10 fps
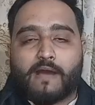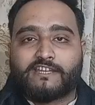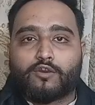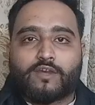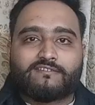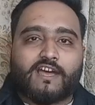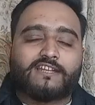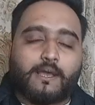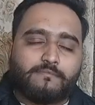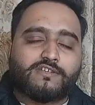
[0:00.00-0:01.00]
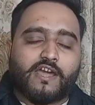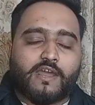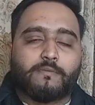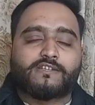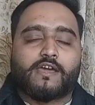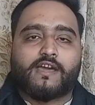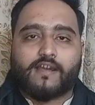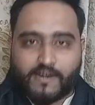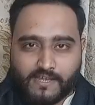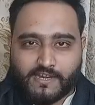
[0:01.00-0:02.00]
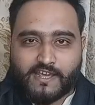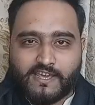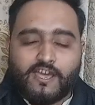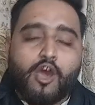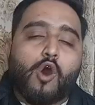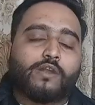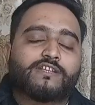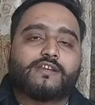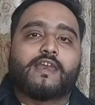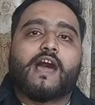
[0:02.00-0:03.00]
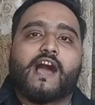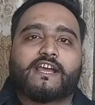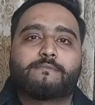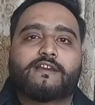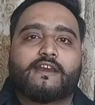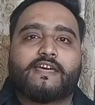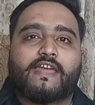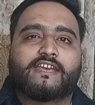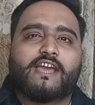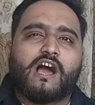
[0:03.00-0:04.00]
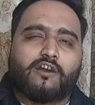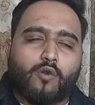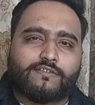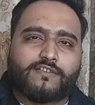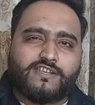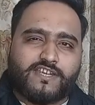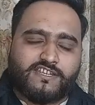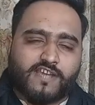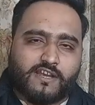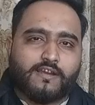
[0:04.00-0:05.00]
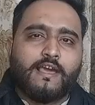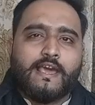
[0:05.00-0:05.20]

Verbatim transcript: भाइयों के साथ हम शाना बशाना खड़े रहे और इन आगे भी खड़े रहेंगे हक और सच की जंग